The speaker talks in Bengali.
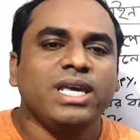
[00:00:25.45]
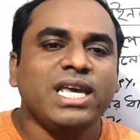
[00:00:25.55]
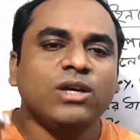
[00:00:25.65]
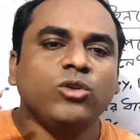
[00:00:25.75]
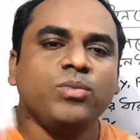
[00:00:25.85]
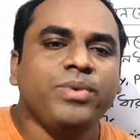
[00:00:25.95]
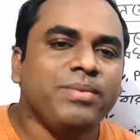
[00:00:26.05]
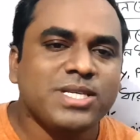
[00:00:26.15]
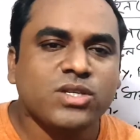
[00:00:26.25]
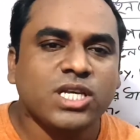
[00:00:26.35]
এগুলো
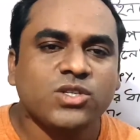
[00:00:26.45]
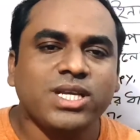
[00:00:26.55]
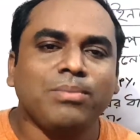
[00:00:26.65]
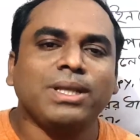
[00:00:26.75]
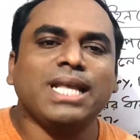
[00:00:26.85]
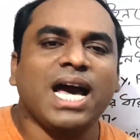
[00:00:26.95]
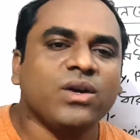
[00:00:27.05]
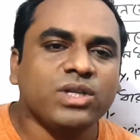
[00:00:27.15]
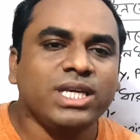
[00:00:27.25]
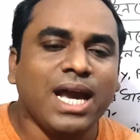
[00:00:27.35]
বিবেচনা যদি আমরা না
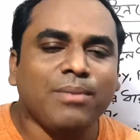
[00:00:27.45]
করি